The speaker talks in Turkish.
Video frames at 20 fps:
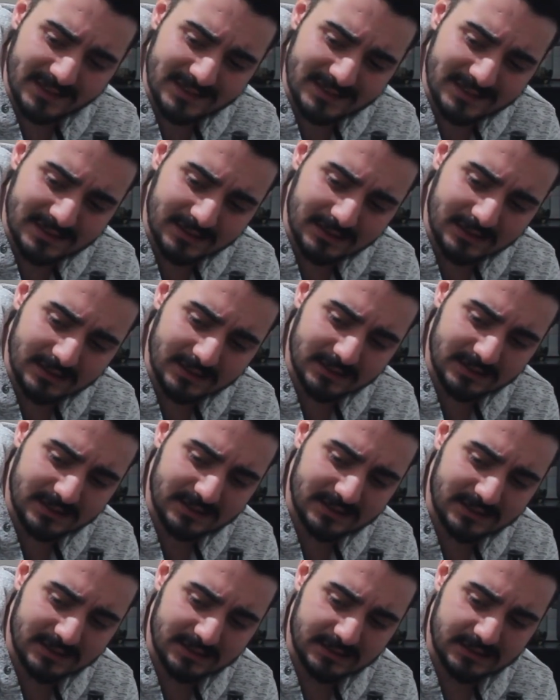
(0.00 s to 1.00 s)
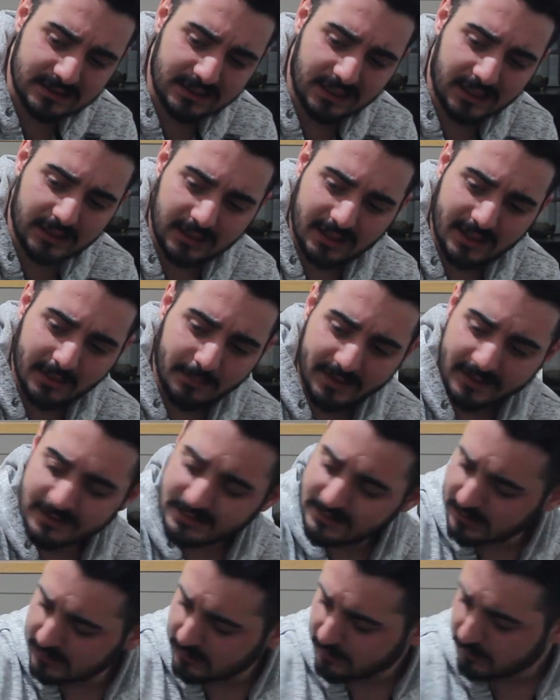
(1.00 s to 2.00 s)
izlediğiniz silahlara
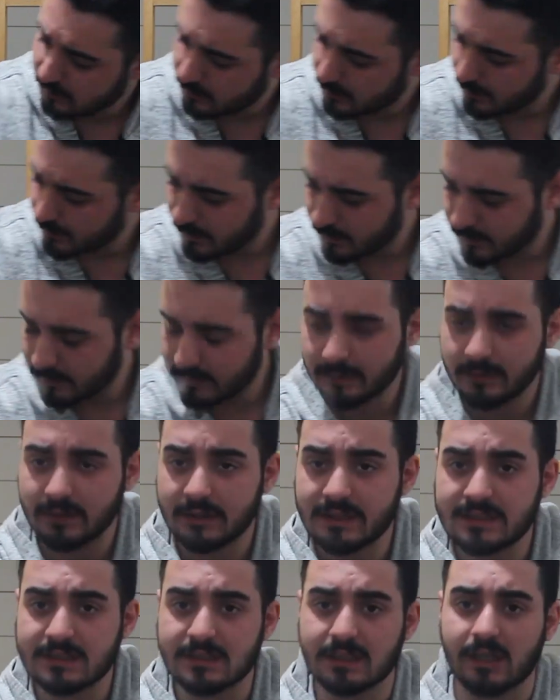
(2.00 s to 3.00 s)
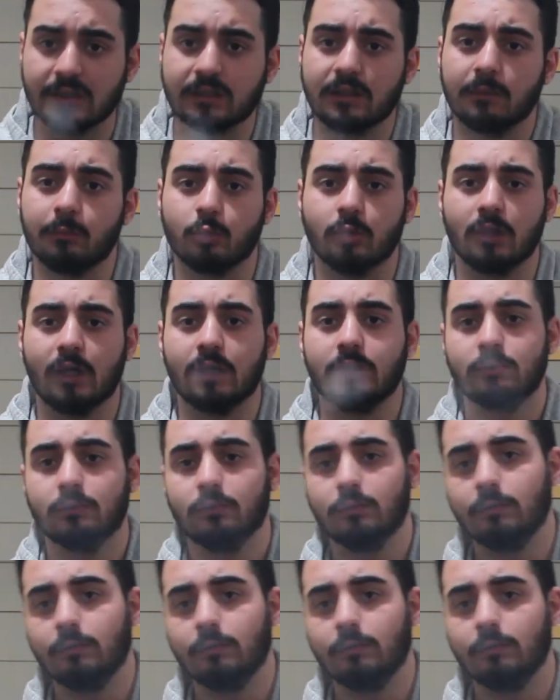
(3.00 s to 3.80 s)
benzer iki silah da burada.